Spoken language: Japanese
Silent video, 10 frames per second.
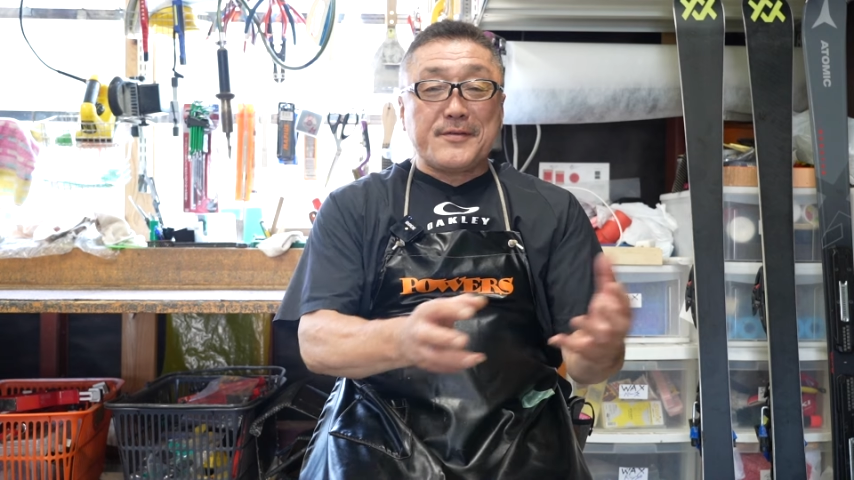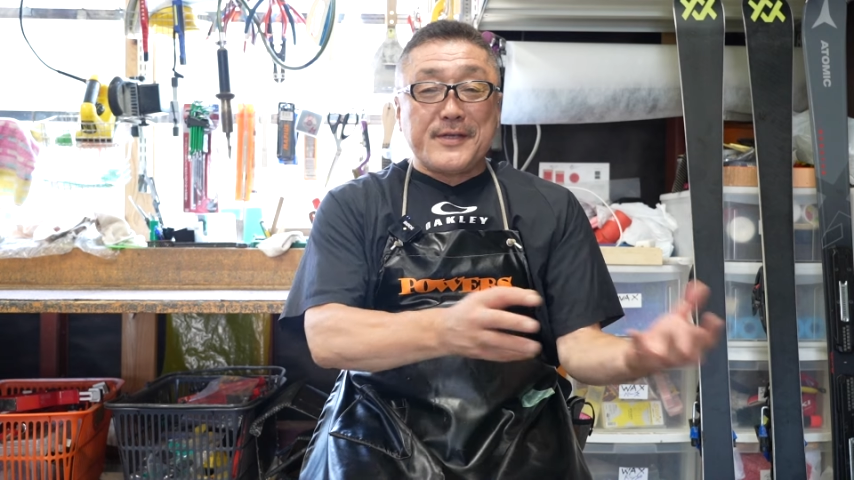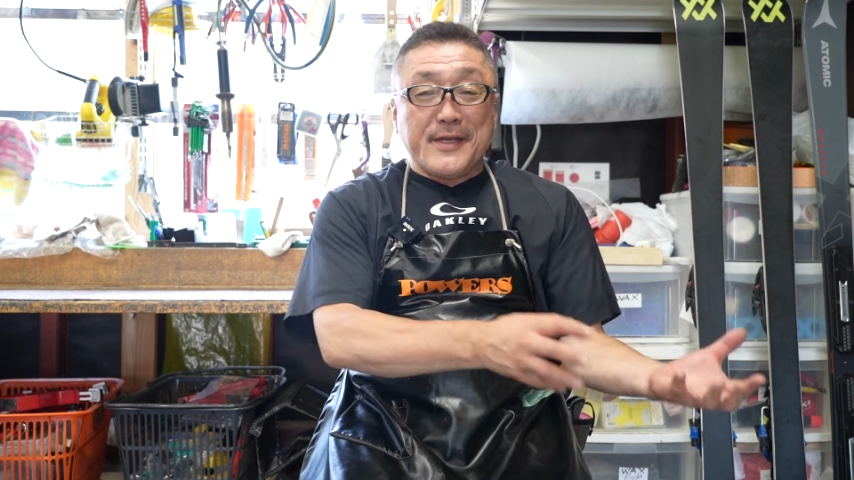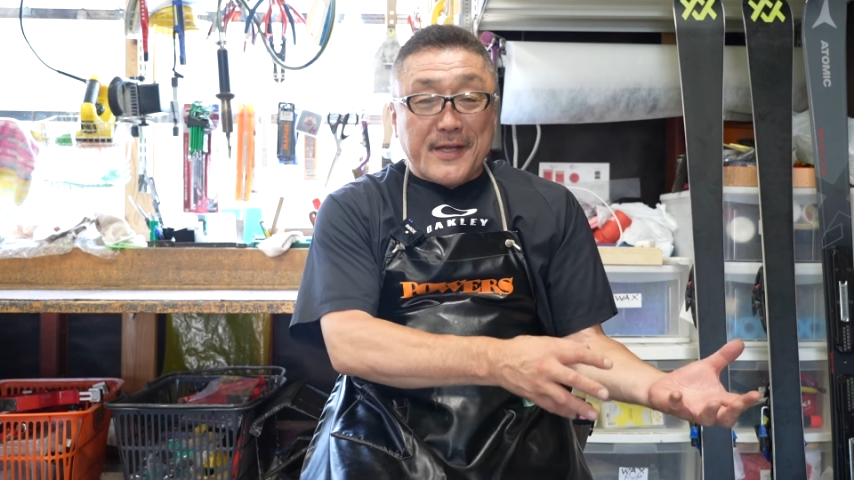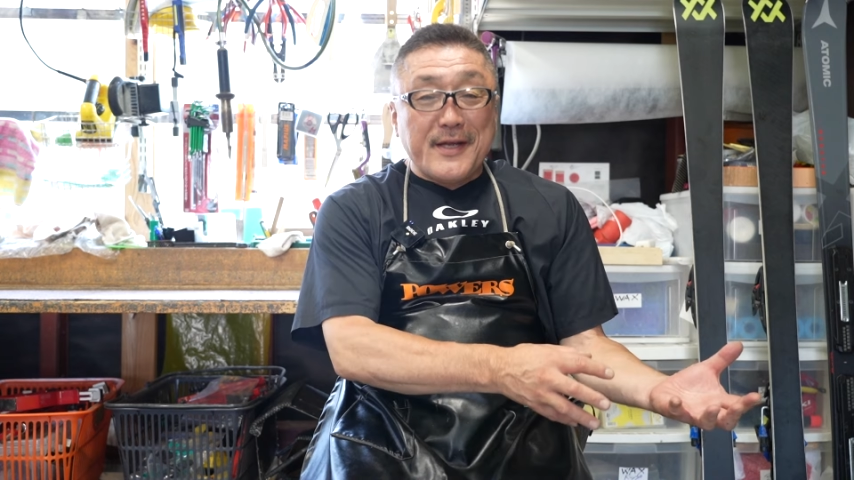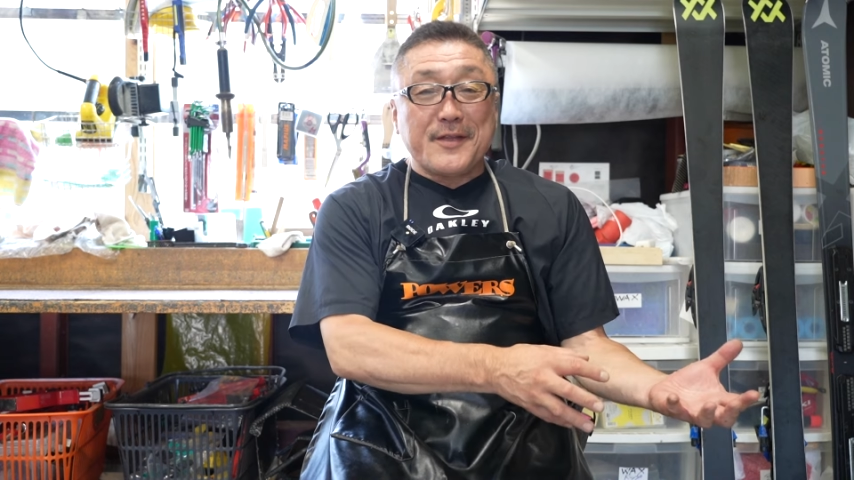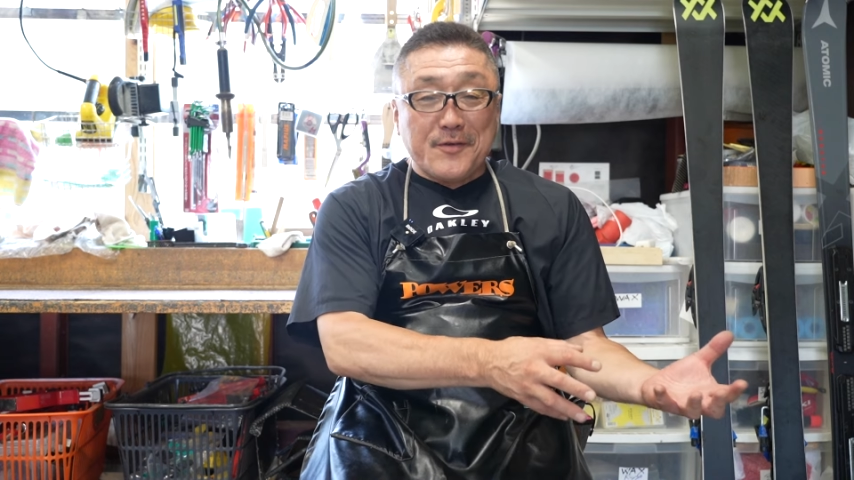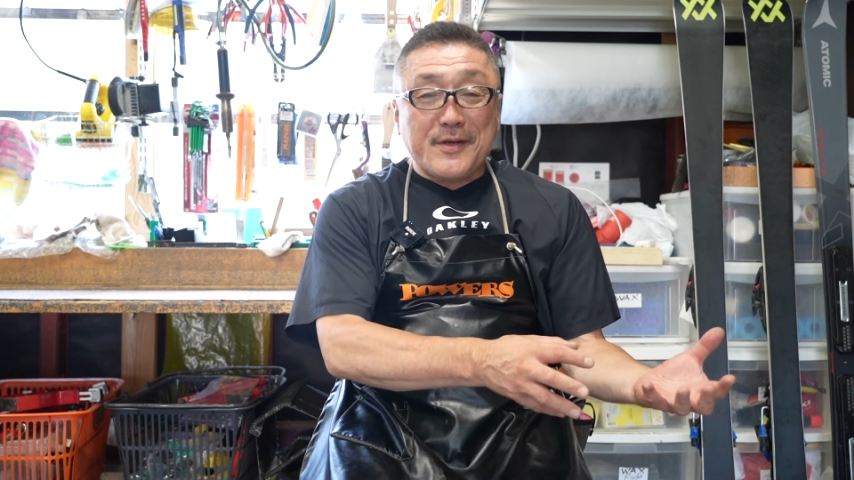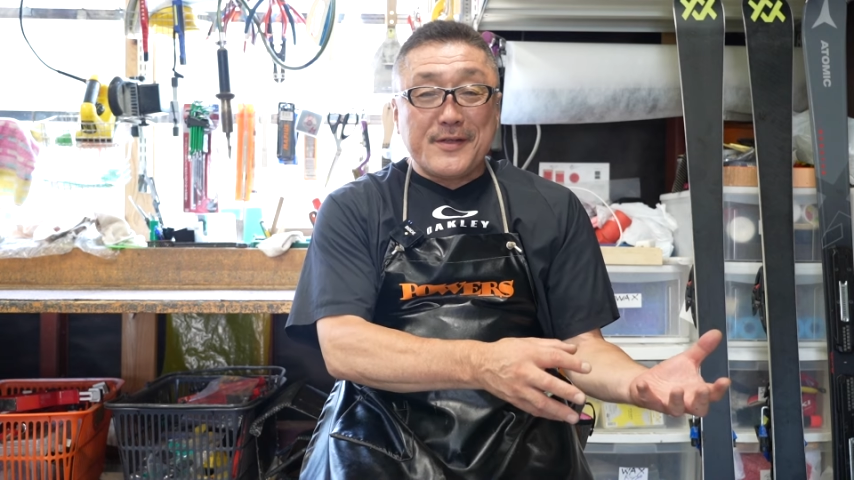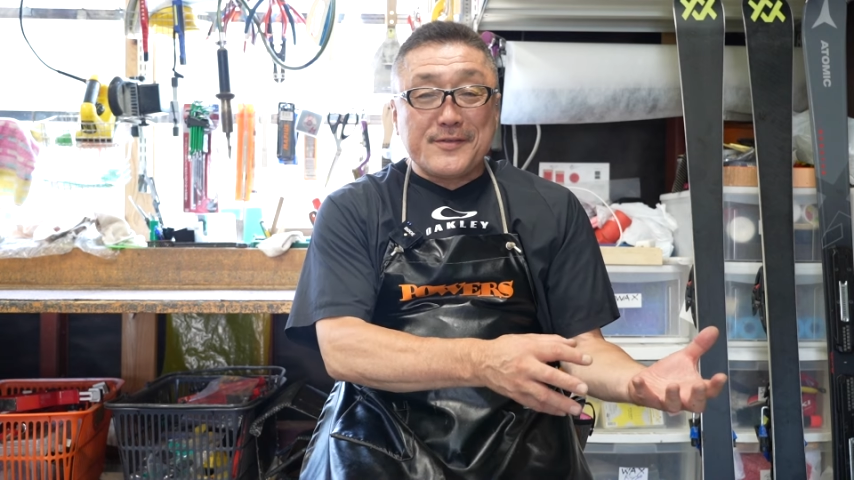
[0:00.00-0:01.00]
くちゃいけない
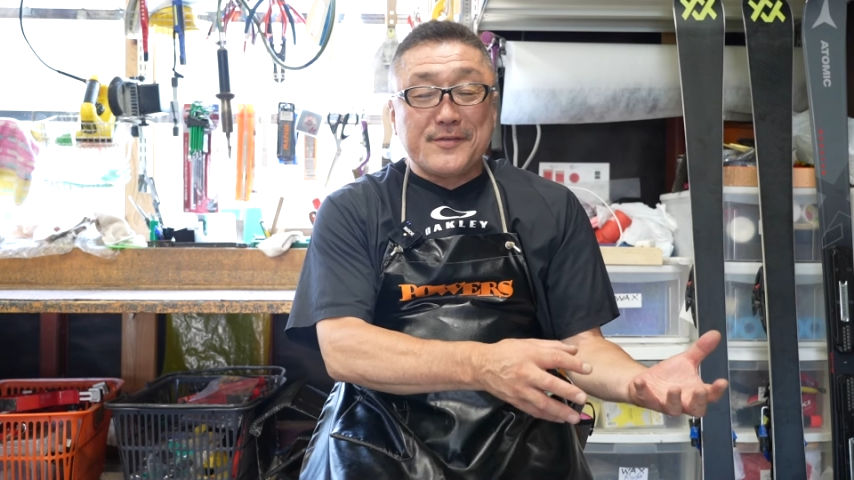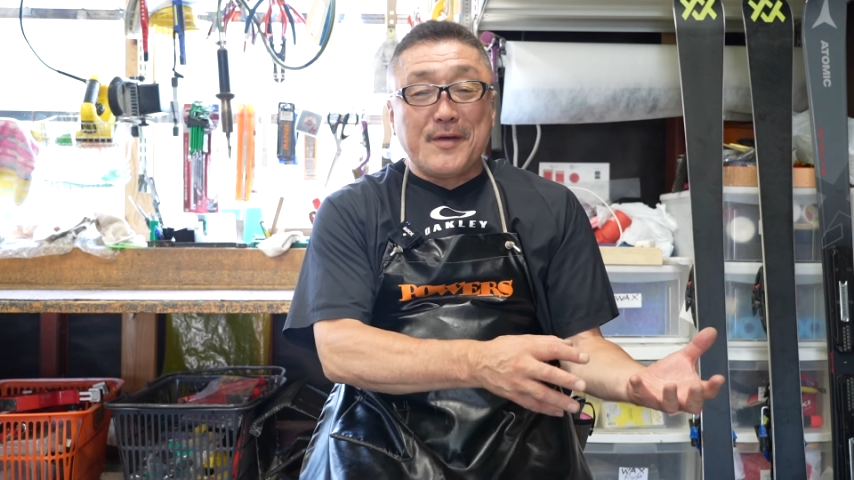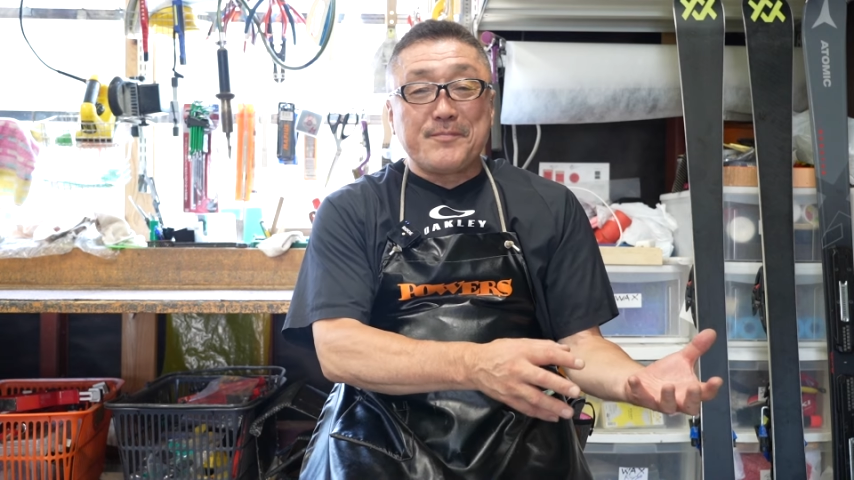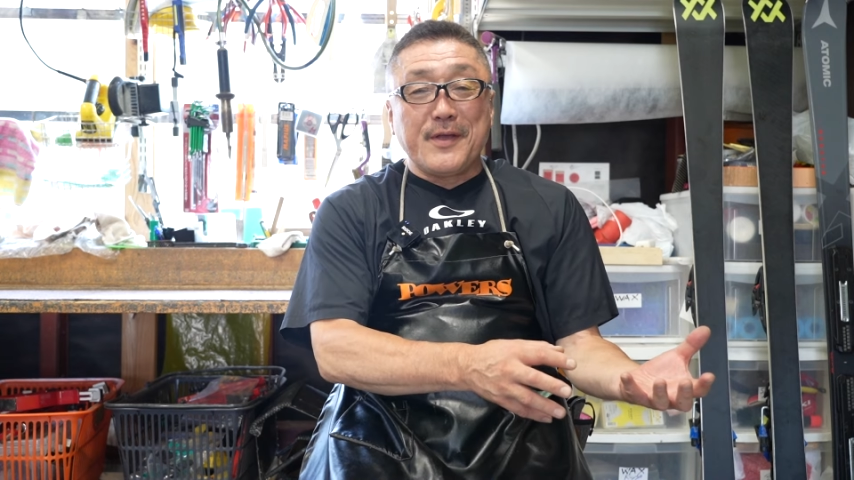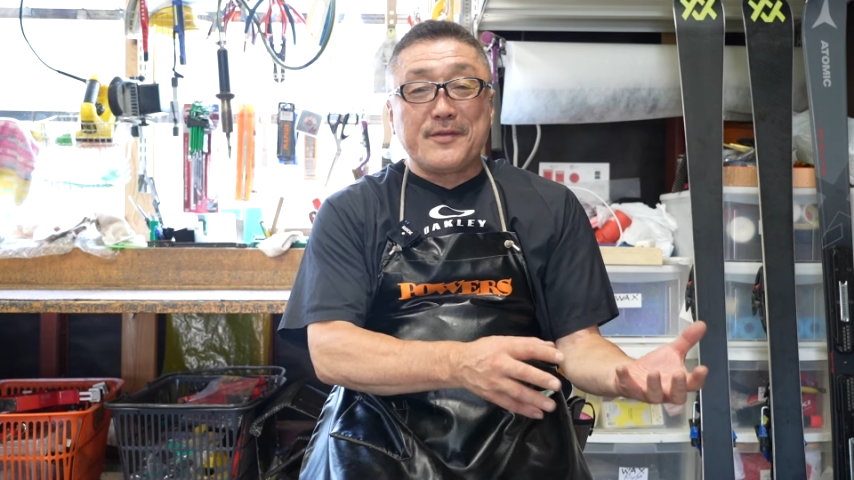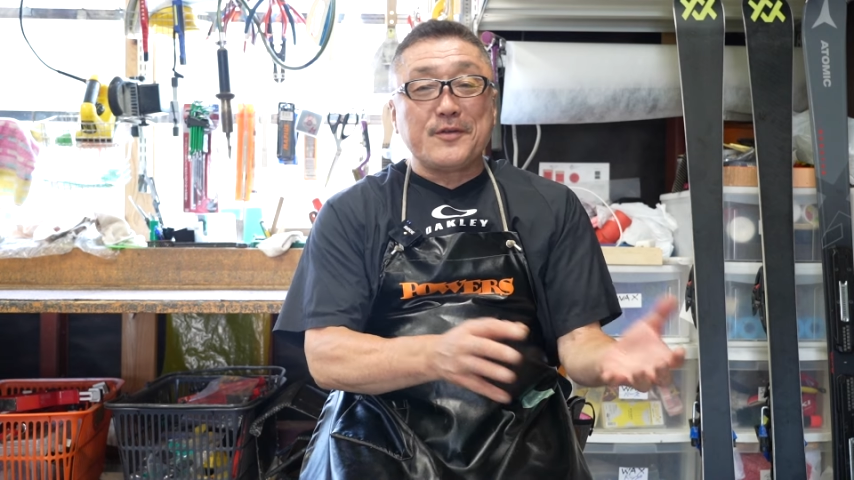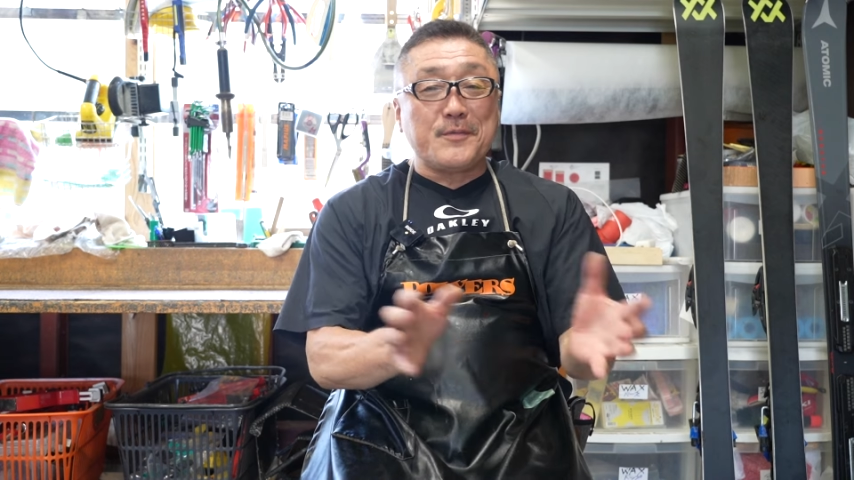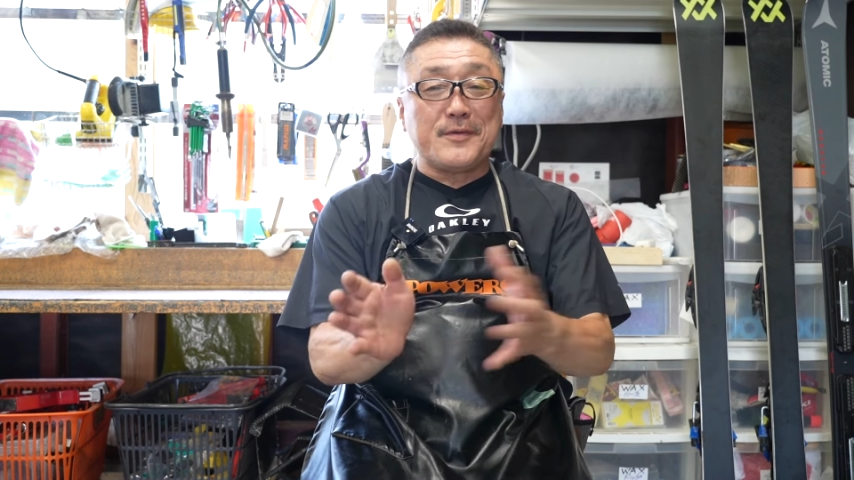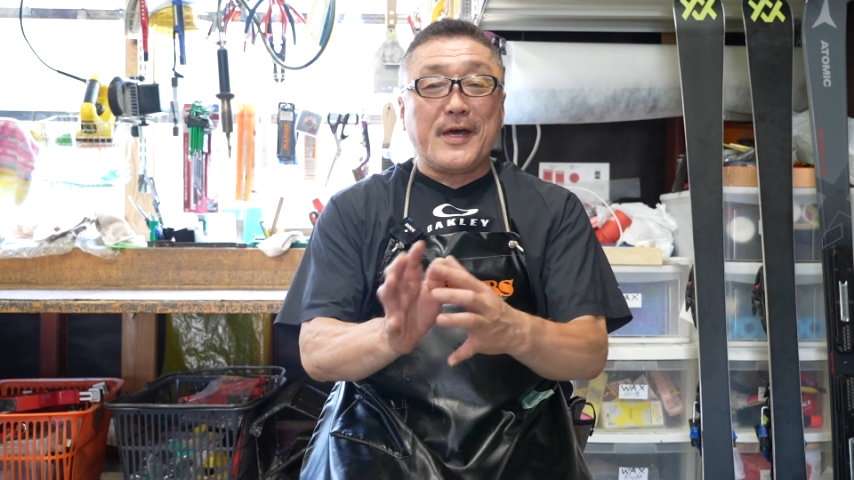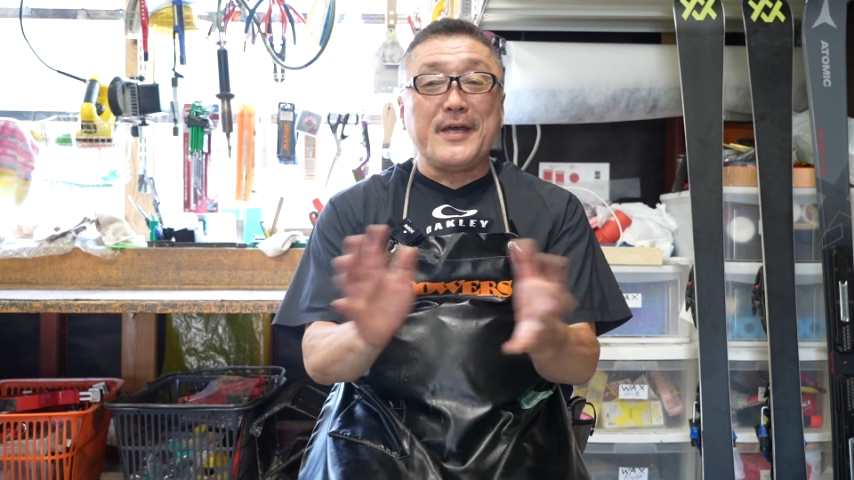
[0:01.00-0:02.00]
とかチューンナップへってこ
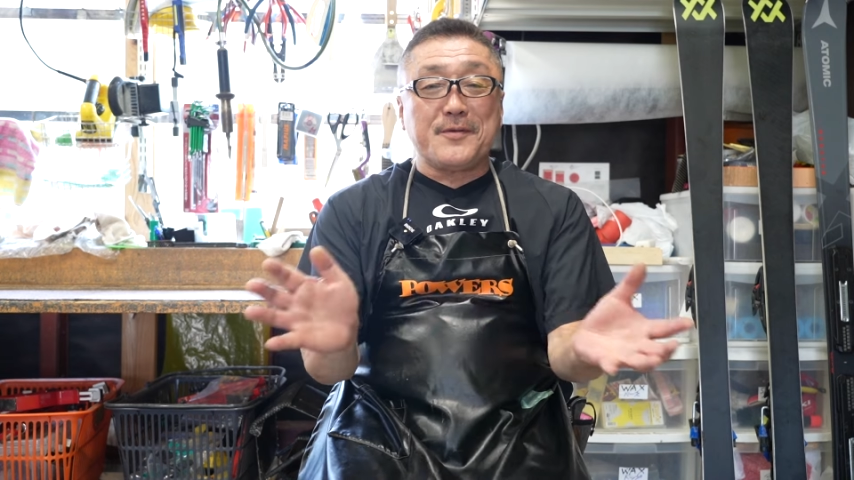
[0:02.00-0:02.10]
ともな